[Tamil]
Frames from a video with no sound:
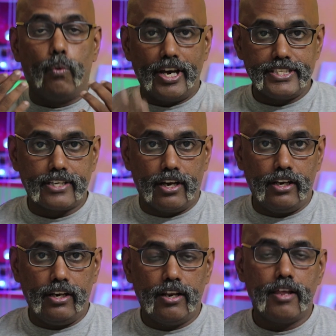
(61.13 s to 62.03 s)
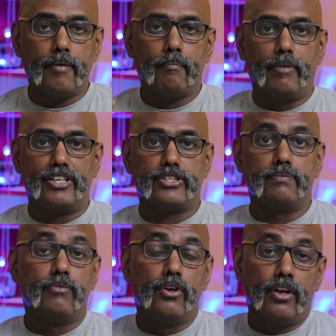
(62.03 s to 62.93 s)
வாய்ஸ் கால்
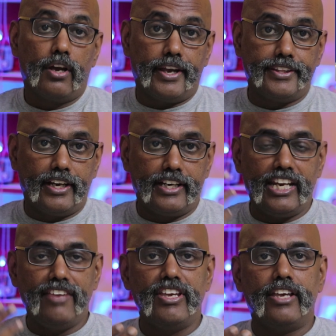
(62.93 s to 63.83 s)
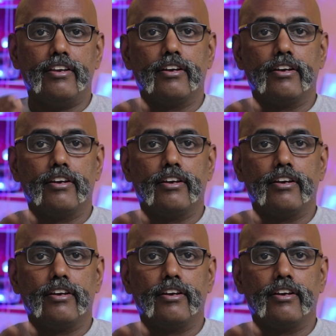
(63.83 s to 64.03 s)
மற்றும் இந்த டிவி